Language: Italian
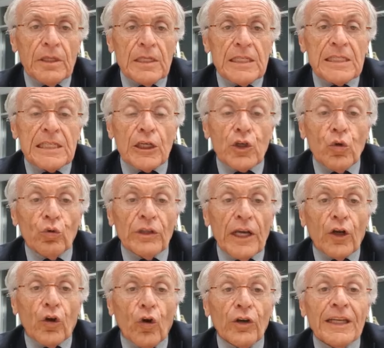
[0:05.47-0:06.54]
Si
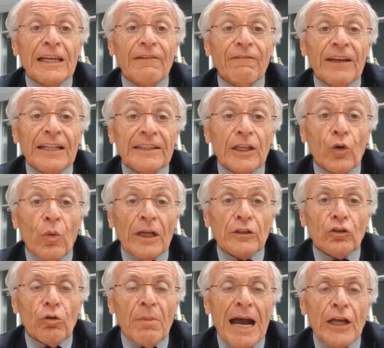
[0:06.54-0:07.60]
chiude con il
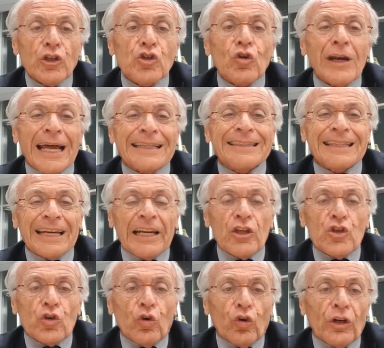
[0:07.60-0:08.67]
24 maggio la
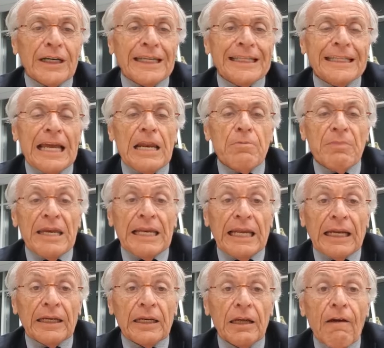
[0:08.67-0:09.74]
tre giorni del
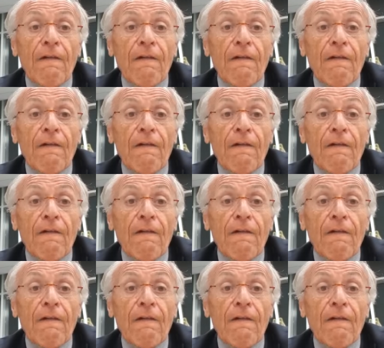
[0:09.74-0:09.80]
Milan.